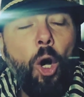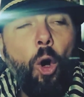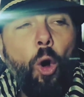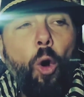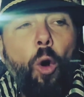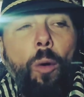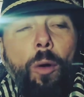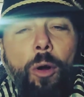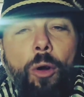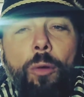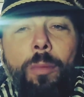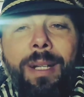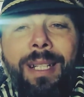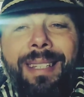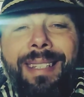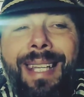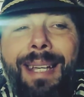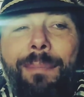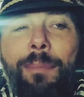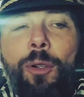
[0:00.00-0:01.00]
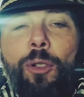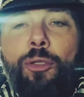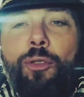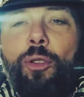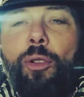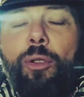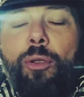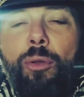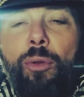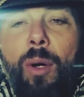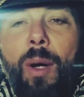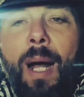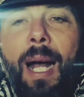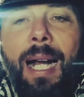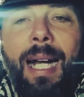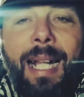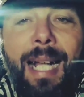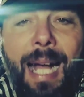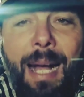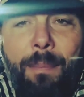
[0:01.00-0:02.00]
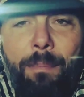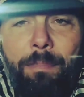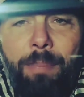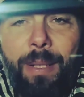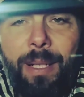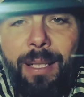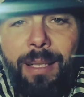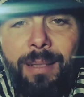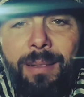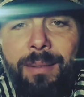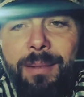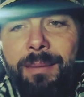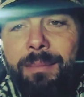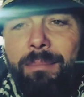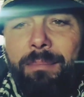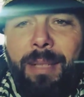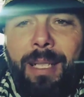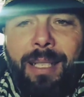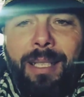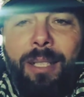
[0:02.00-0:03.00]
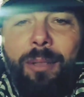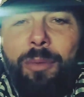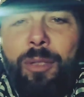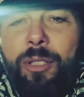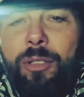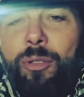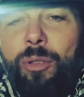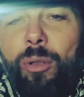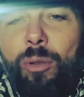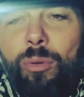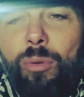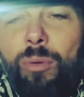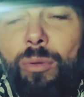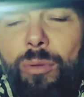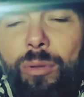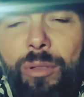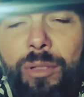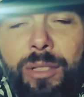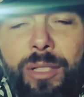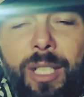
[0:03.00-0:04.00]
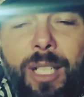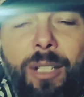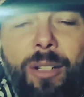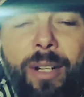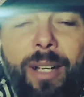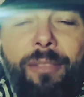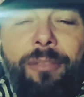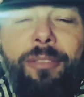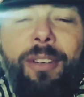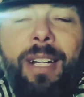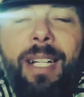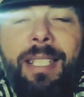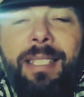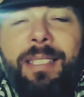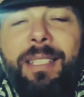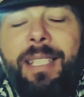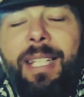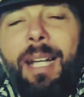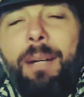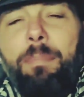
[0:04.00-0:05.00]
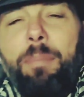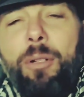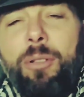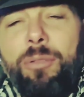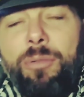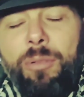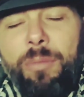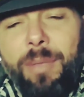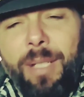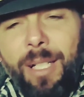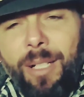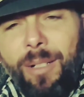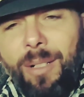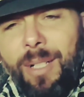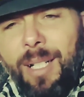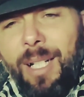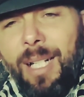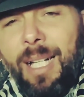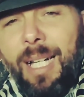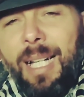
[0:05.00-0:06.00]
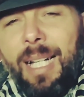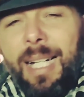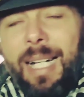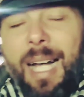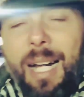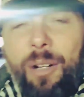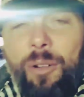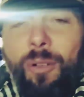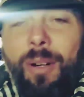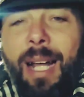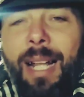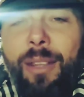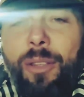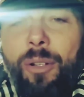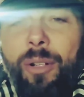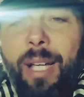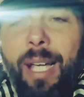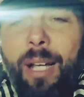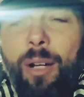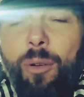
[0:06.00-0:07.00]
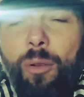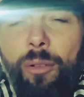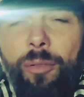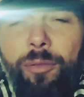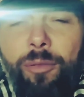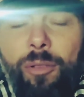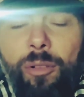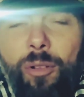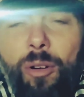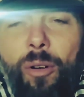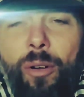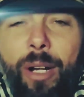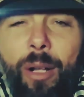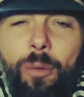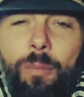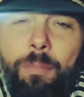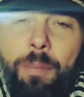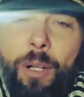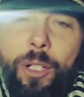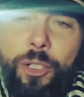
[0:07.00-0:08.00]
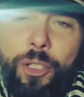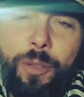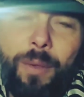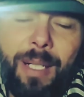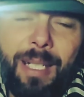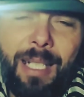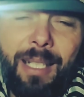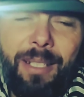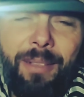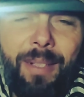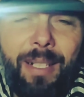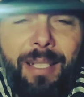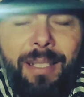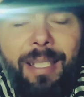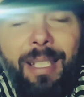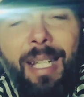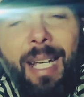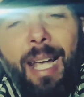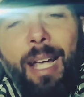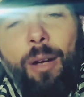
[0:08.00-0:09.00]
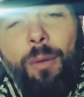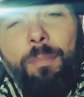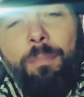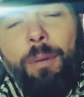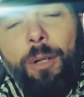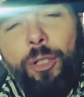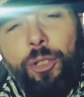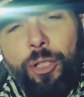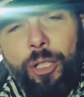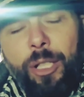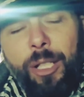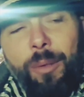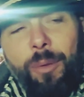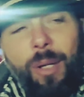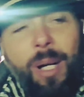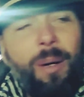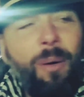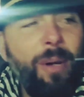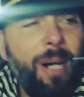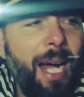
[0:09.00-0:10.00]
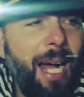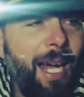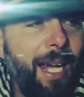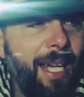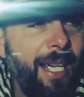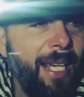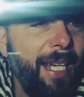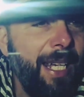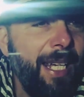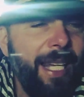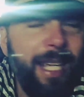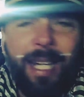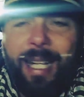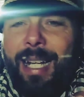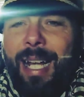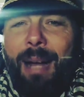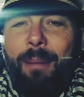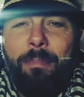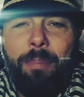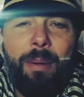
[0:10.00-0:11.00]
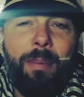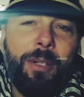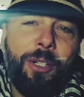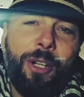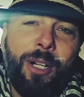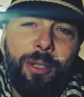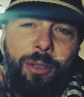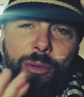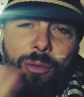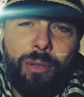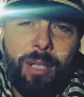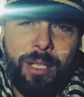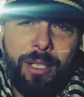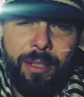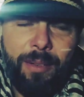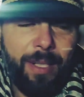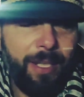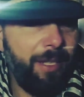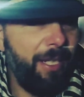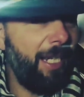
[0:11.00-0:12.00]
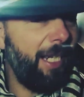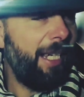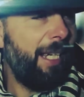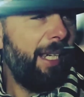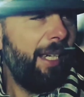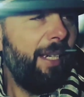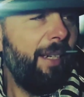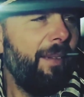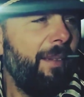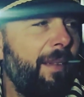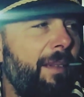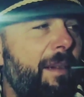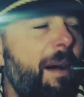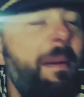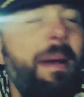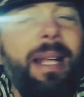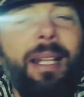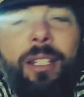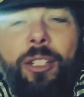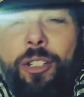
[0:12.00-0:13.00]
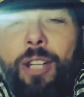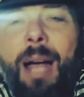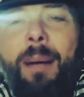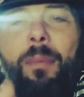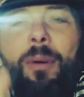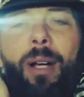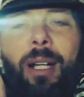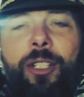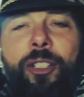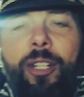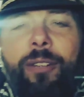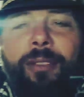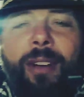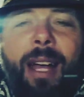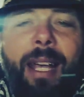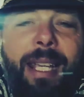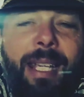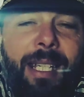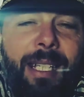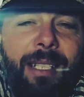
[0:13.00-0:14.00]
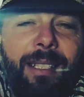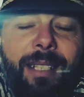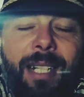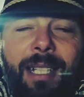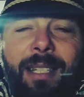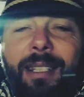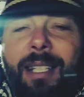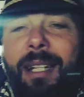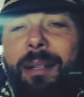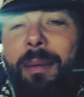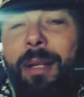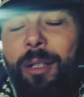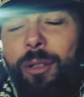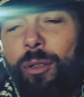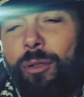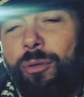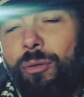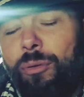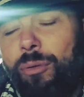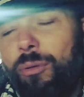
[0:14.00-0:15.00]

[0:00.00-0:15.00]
o lo mettiamo sotto al camper? Metti qui sotto un consiglio che faresti te al posto mio, calcolando che col furgone un po' ci vado a divertire e un po' ci devo lavorare e il camper mi ci vado solo a divertire. Vabbè, diciamo che ci fai intrattenimento su